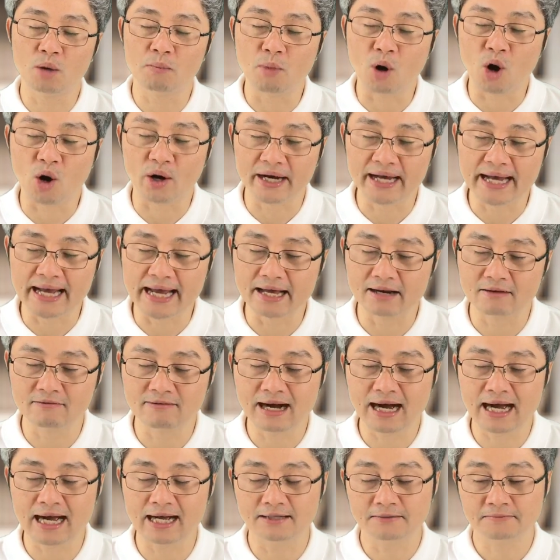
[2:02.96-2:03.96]
บอกเหตุว่า
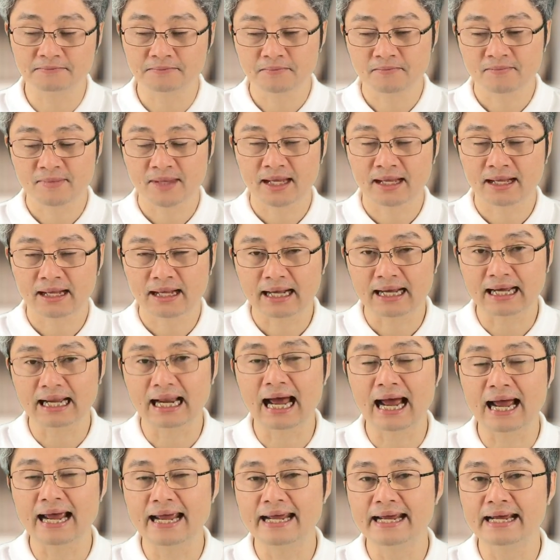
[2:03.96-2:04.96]
ใคร
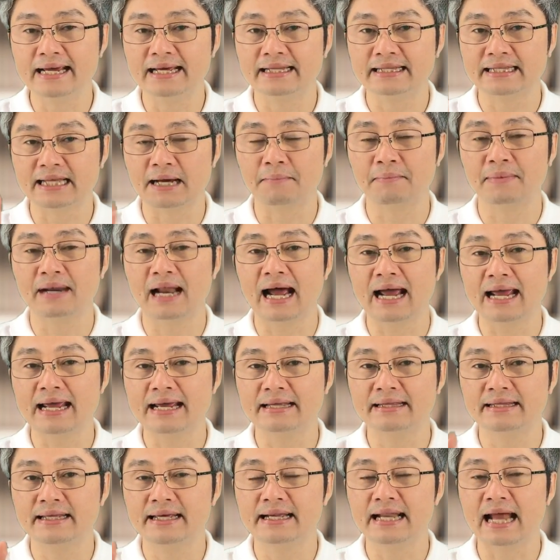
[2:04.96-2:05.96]
ทำไร
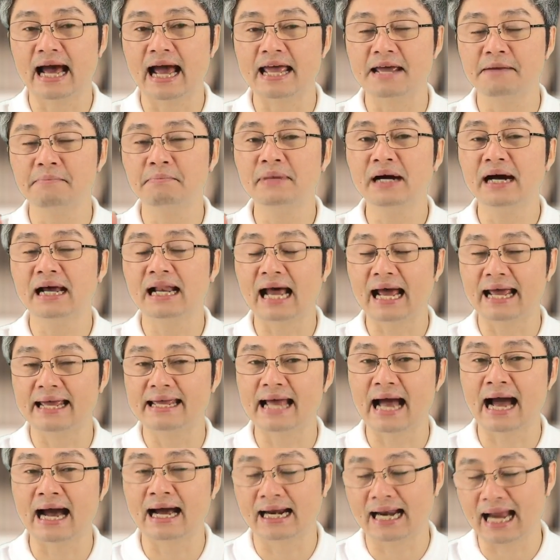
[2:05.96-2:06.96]
ที่ไหนเมื่อไหร่อ
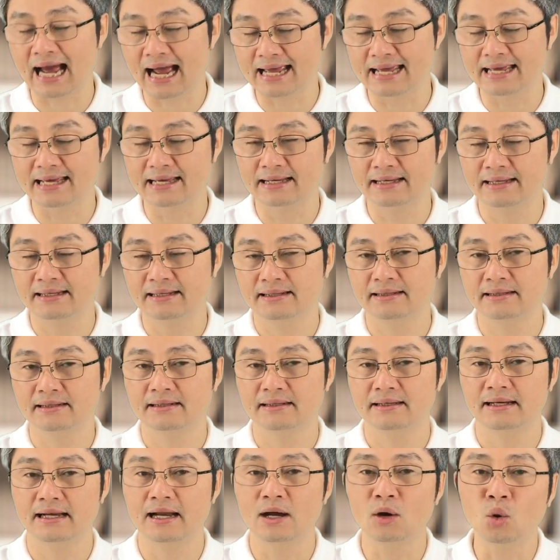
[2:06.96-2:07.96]
ย่างไร
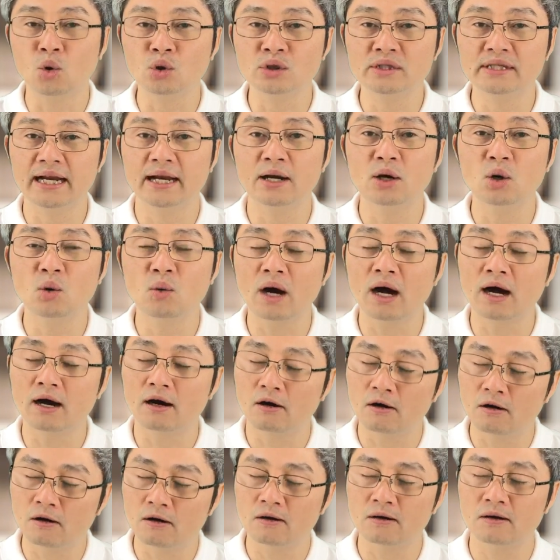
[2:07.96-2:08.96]
แล้วคุณจะได้รู้ว่า อ๋อ
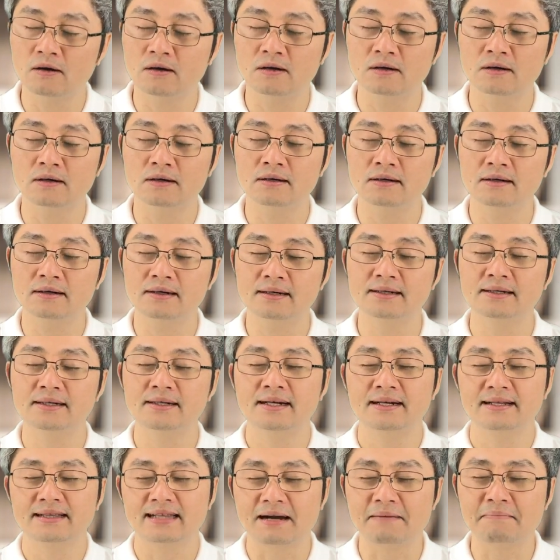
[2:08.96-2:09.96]

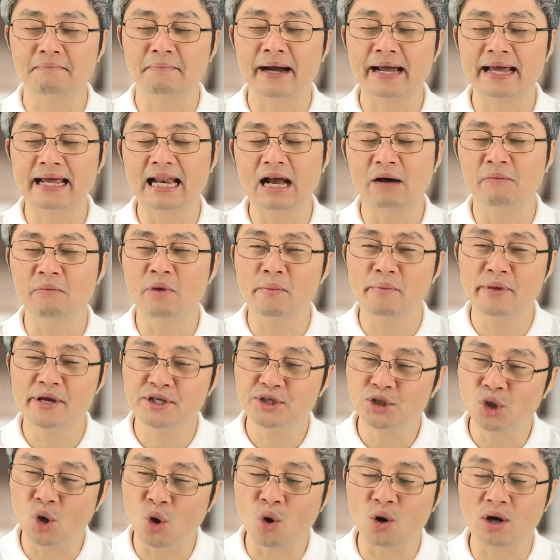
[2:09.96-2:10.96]
ทำไมเราไม่มีโช
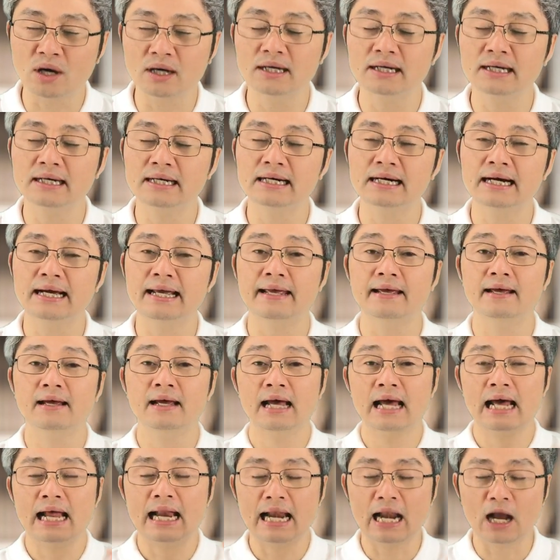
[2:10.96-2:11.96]
คเลย
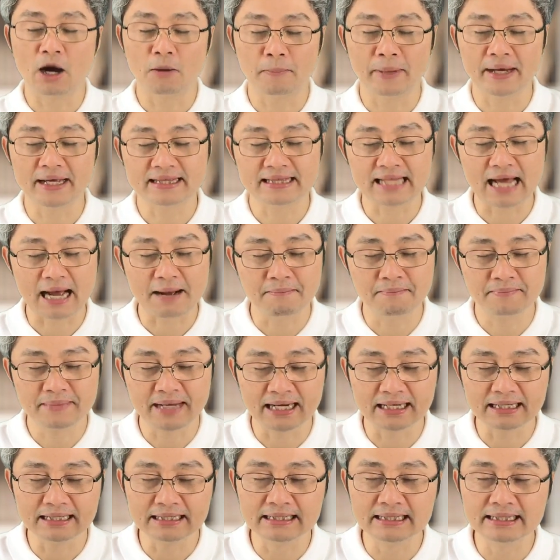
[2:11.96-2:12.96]
เราไปทำอย่าง
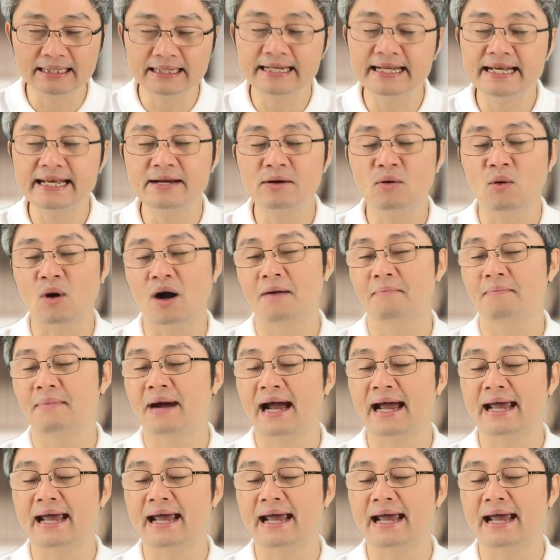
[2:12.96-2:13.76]
อื่นดีกว่าไหม